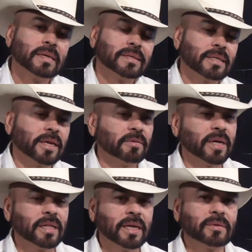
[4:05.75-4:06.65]
Yo traía
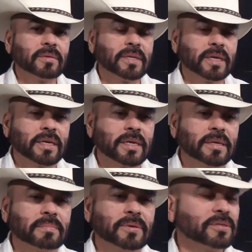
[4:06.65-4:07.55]
una idea yo de,
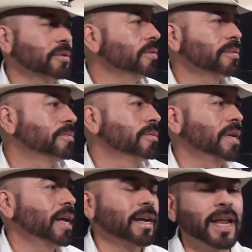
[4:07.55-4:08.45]
pues todo,
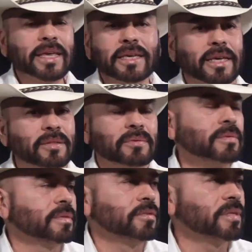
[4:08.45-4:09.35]
toda la,
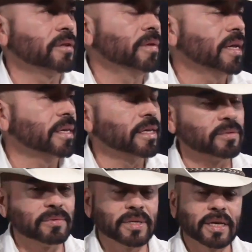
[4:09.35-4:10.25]
inquietud. Yo tenía una
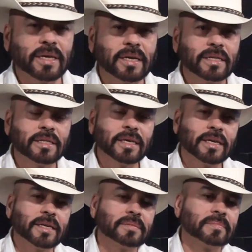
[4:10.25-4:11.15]
inquietud de,
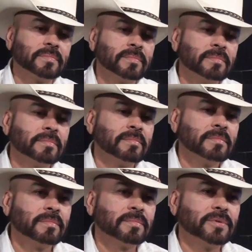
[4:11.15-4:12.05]

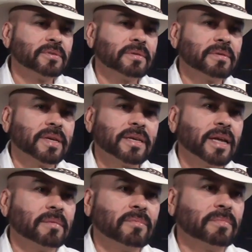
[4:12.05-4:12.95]
pues yo creo que ya
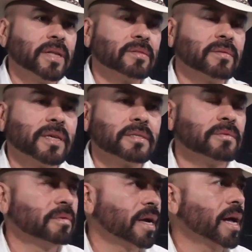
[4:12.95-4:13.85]
era el momento de hacer
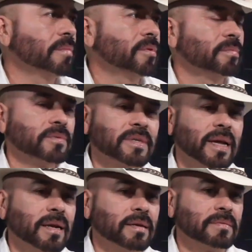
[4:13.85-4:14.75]
un cambio,
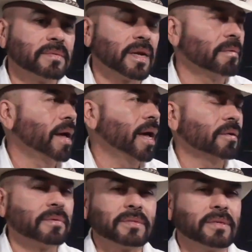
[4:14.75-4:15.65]
buscar un
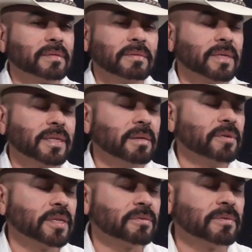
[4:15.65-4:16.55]
trabajo, hacer, se trae traía
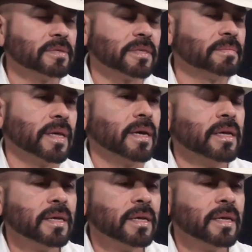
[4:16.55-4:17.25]
muchas cosas, ¿verdad?